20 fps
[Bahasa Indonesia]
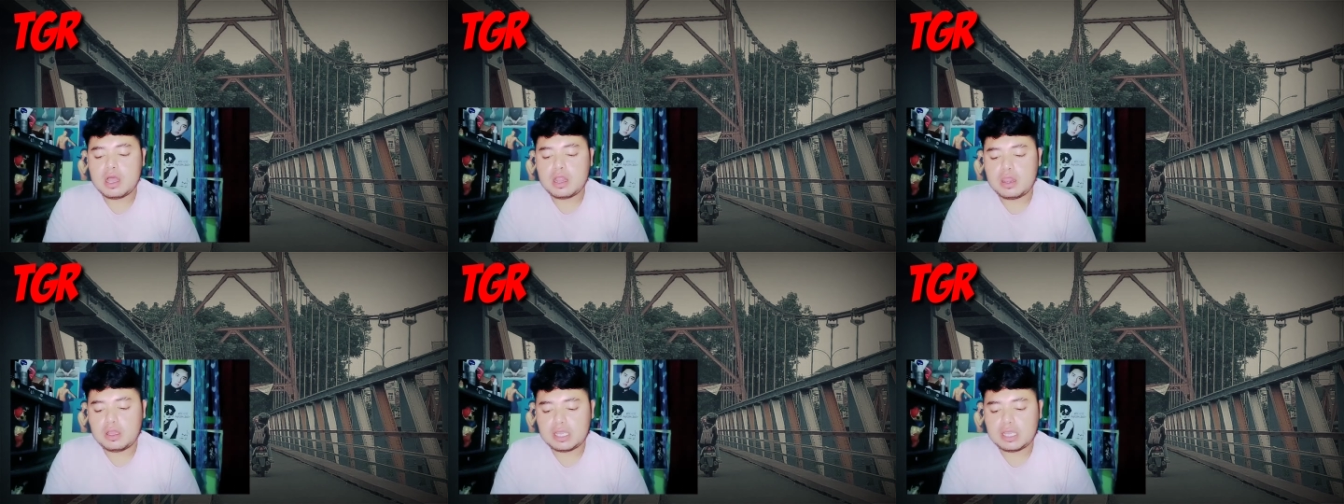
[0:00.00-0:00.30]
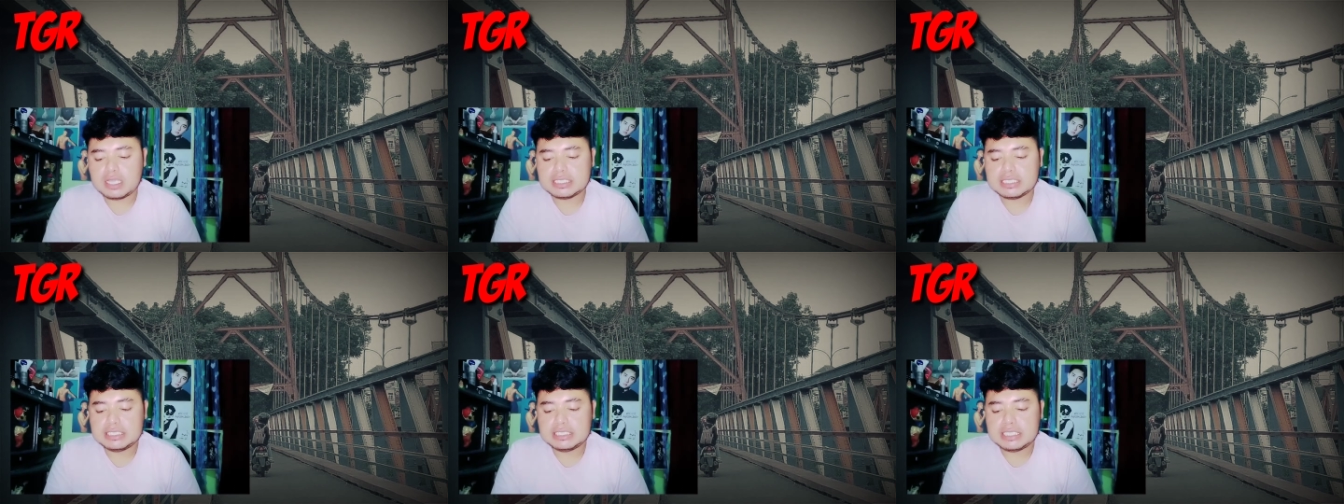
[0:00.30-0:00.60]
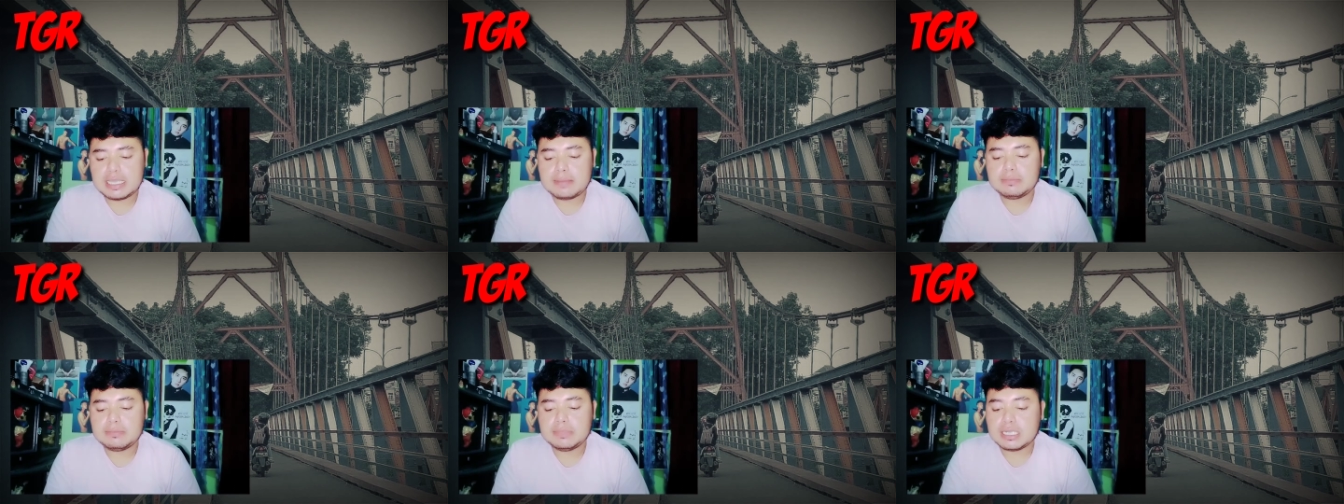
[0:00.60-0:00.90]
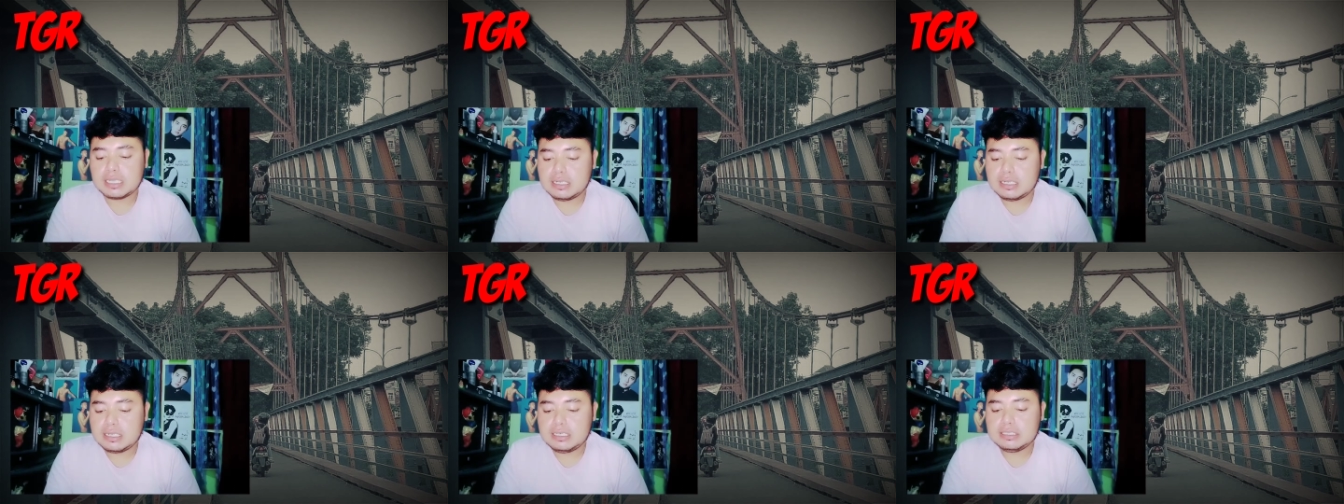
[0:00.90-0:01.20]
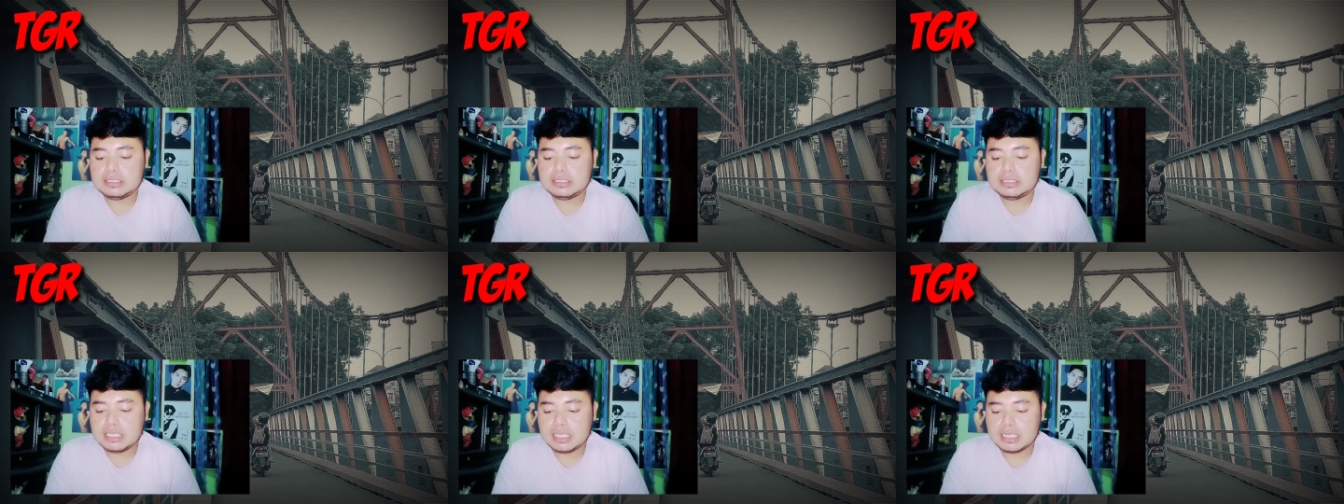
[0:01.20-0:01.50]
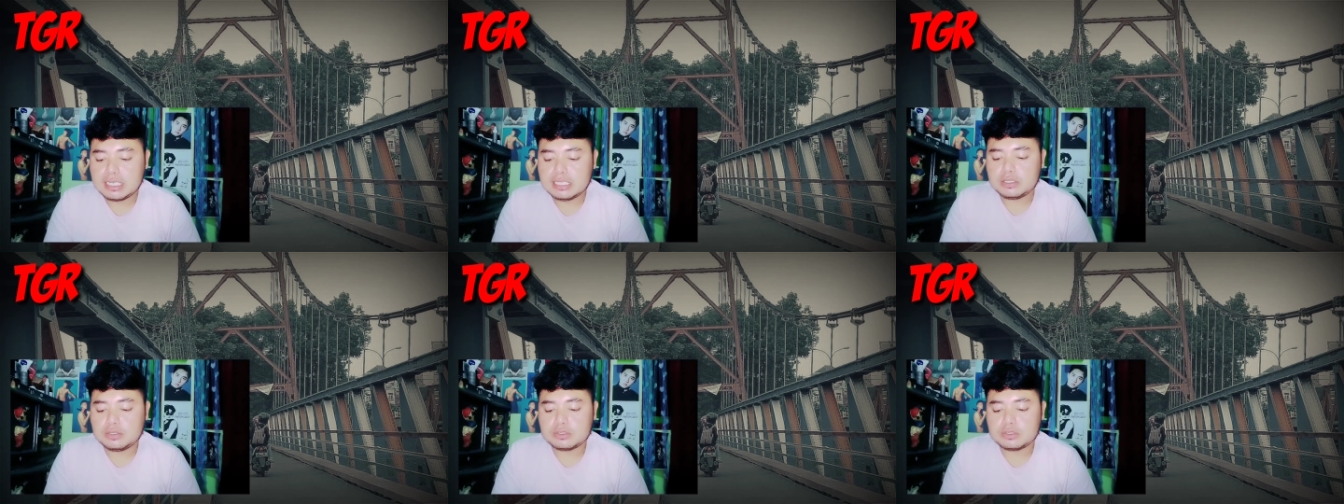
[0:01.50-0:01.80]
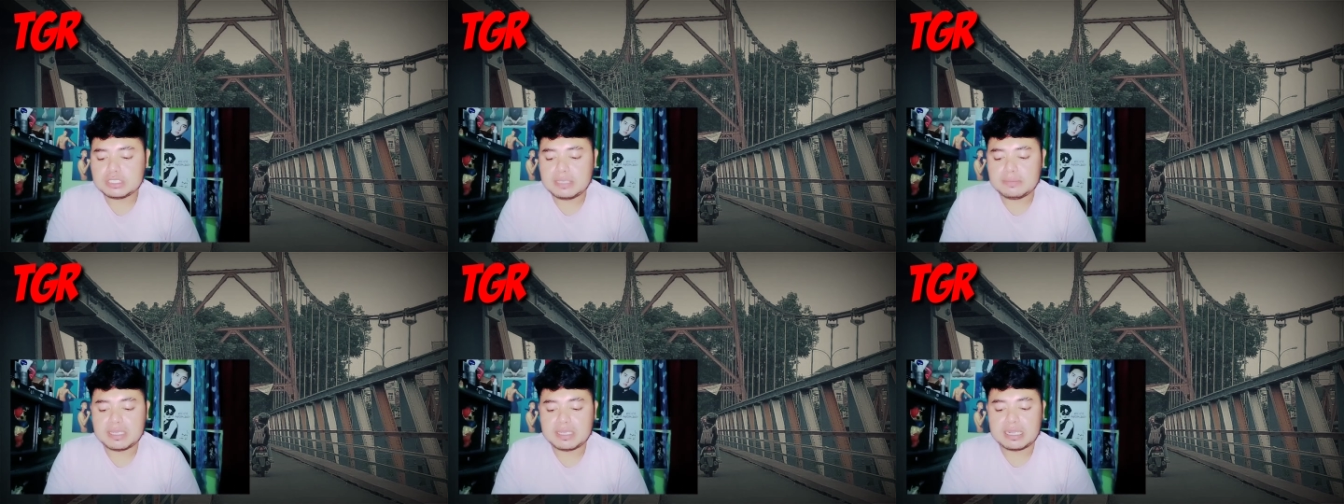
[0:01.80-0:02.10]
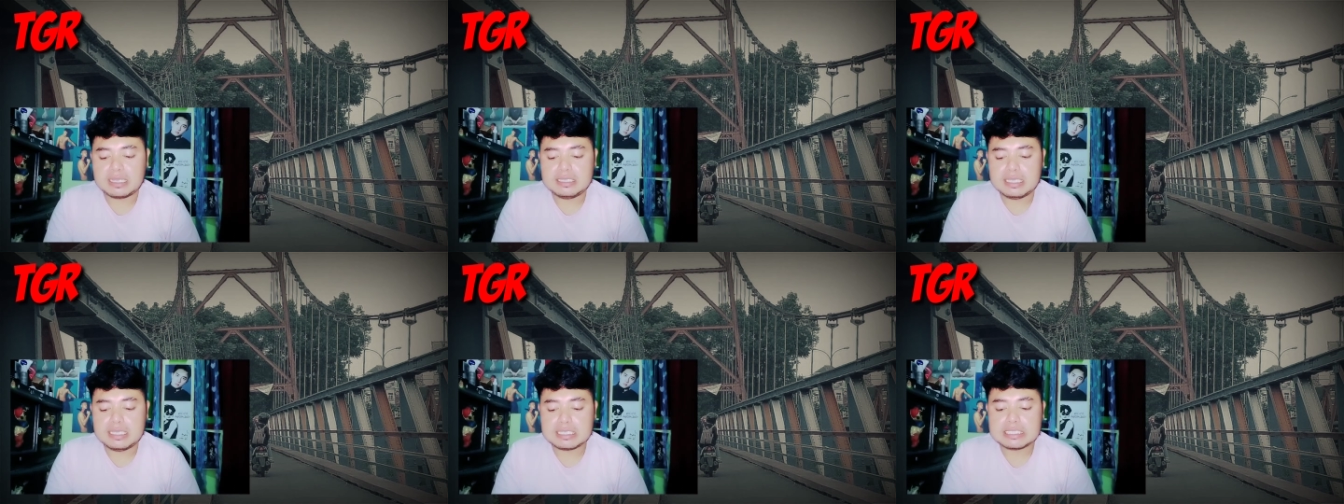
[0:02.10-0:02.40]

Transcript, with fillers: Lokasinya berada di Jalan Teluk Jambe Raya,